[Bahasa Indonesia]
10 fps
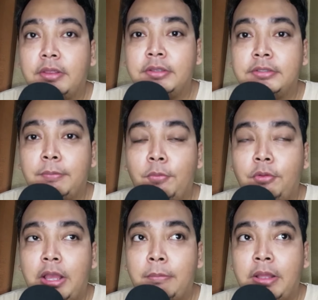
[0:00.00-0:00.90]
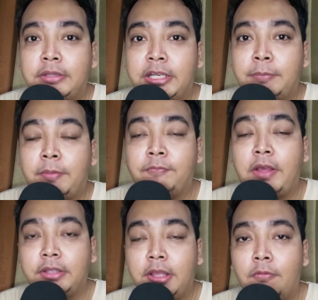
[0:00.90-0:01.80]
Semoga materi
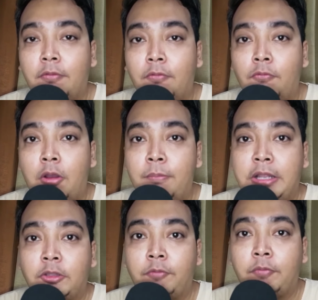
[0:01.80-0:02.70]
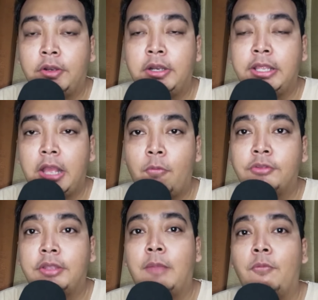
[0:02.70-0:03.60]
bermanfaat ya. Wabillahi taufiq hidayah.
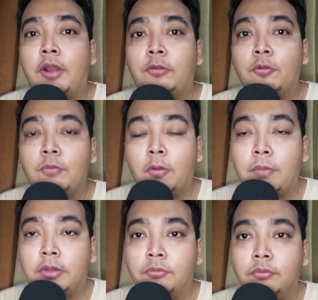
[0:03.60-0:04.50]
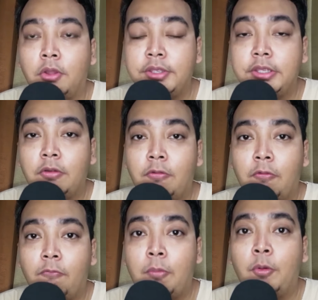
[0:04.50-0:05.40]
Wassalamualaikum warahmatullahi
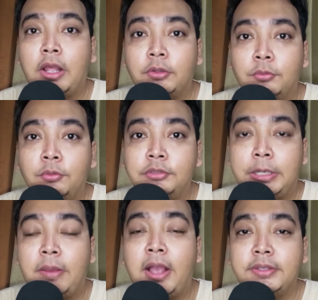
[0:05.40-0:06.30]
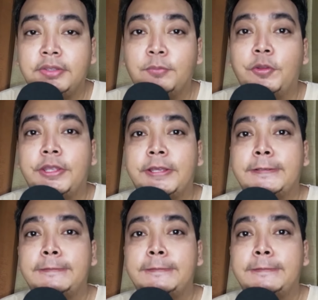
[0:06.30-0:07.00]
wabarakatuh. Terima kasih semuanya.